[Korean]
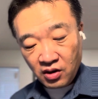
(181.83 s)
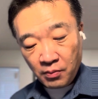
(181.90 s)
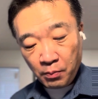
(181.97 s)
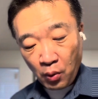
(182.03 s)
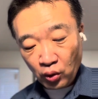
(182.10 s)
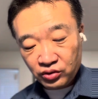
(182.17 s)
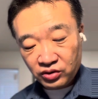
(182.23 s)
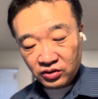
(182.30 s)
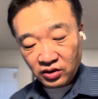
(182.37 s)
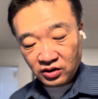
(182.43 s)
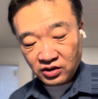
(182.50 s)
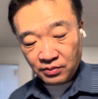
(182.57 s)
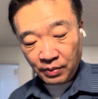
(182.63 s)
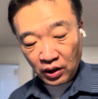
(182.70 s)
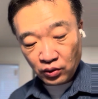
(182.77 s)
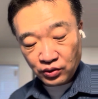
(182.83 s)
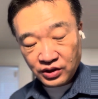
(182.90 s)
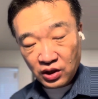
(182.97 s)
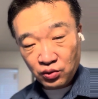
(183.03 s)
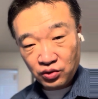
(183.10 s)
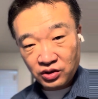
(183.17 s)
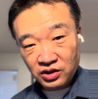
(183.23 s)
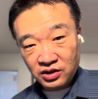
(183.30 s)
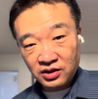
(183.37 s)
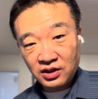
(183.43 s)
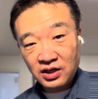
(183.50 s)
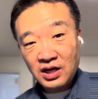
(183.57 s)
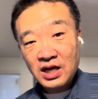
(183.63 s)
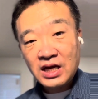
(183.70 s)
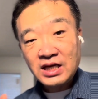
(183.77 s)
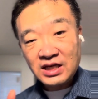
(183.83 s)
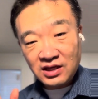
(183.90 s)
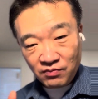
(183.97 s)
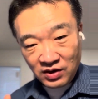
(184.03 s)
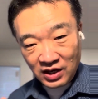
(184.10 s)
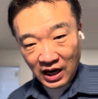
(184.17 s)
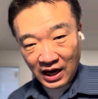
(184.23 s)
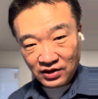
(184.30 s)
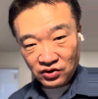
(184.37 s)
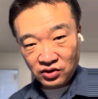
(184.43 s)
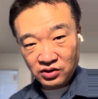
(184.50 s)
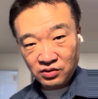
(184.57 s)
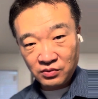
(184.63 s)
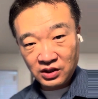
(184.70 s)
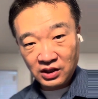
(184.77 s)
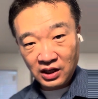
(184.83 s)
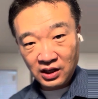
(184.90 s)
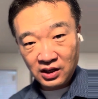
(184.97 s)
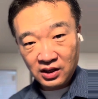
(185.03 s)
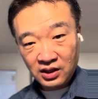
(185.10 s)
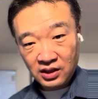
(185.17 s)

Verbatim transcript: 모든 것을 바로 세우는 일을 이미 하셨습니다.